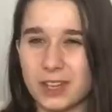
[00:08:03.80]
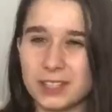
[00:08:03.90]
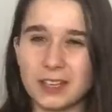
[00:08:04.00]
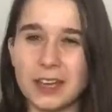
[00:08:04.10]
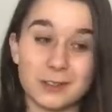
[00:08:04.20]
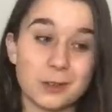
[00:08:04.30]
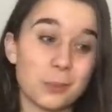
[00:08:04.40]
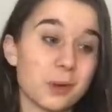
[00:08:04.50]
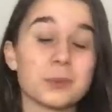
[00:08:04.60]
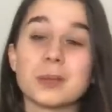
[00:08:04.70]
dni i
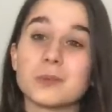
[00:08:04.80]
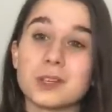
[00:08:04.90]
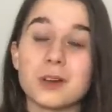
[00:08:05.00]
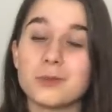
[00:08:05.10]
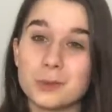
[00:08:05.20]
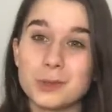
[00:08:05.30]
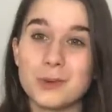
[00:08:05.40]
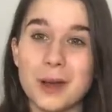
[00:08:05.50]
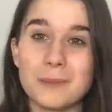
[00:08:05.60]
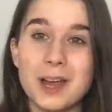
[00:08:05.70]
dopiero potem do niego
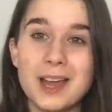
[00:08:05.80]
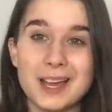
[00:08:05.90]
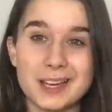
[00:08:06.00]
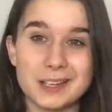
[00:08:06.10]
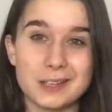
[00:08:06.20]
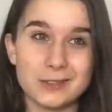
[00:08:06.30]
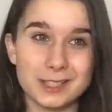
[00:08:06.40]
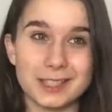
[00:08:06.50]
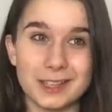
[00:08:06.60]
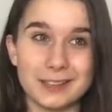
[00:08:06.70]
wróciłam, e,
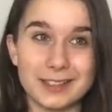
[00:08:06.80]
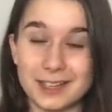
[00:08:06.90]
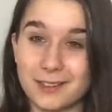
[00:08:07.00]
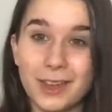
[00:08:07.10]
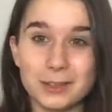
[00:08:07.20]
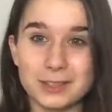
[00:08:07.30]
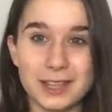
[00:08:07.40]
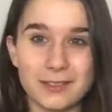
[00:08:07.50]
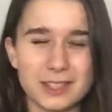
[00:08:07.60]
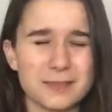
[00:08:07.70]
rzeczywiście nagrywając
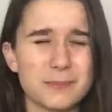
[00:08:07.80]
dla Was.